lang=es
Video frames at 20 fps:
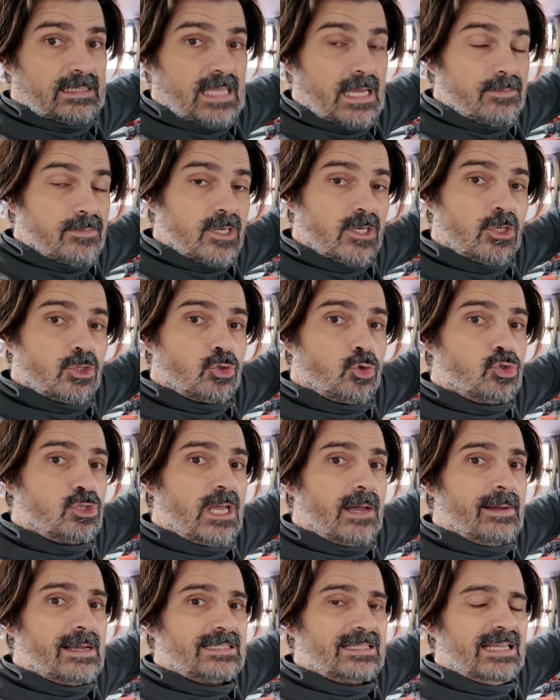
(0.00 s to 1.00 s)
También nos
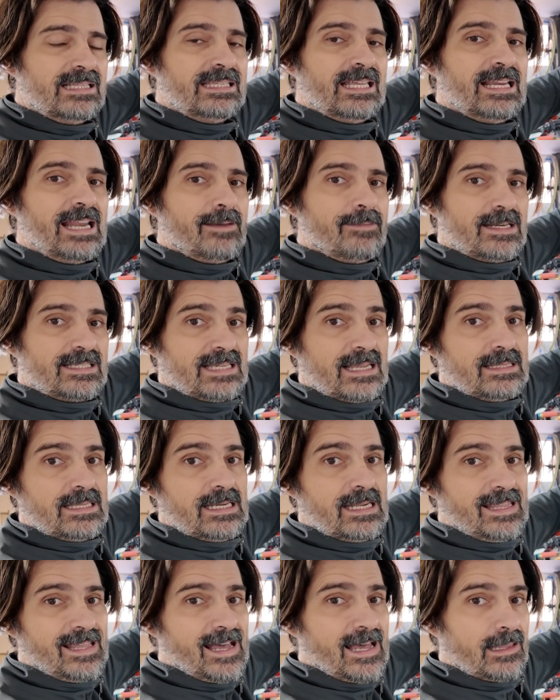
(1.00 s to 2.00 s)
gusta bastante la
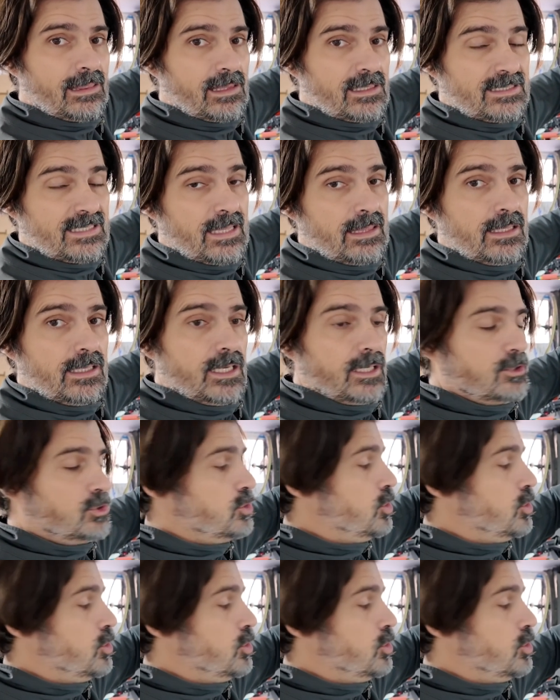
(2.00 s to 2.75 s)
versatilidad, es decir,